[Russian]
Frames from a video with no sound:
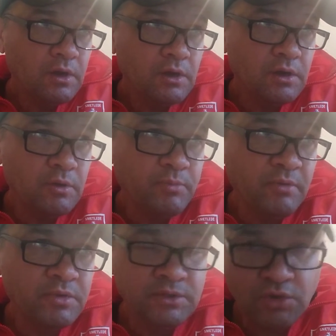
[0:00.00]

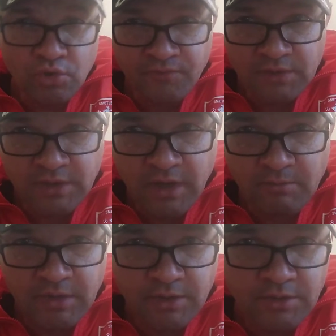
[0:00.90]
Победа
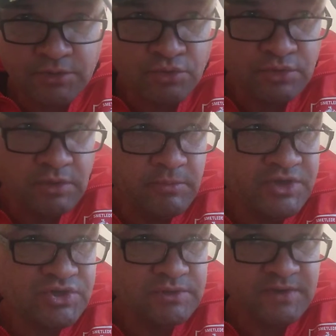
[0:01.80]
Хофенхайма и тотал
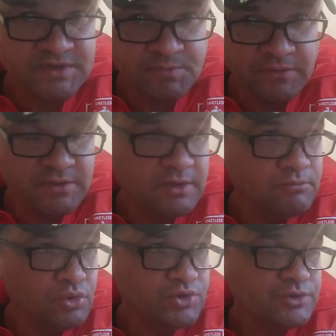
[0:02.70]
матча
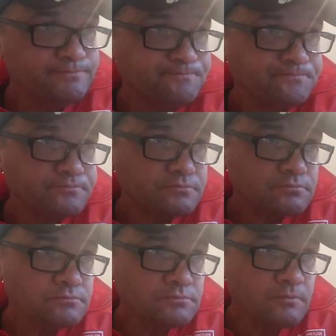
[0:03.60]
2,5 больше.
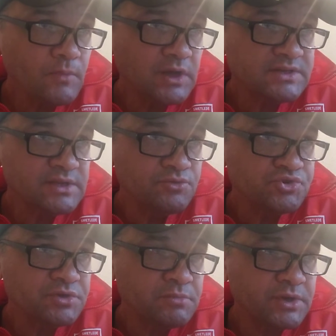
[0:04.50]
А
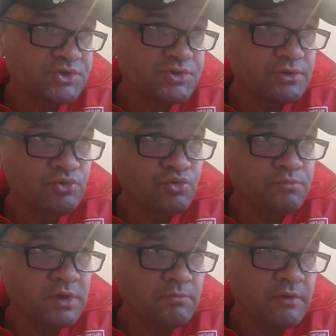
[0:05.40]
следующий матч
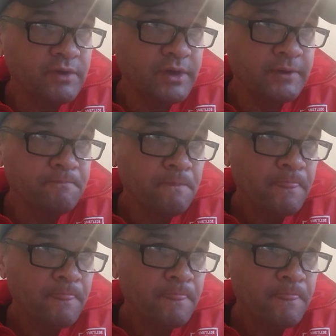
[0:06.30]
Нюрнберг-Бавария.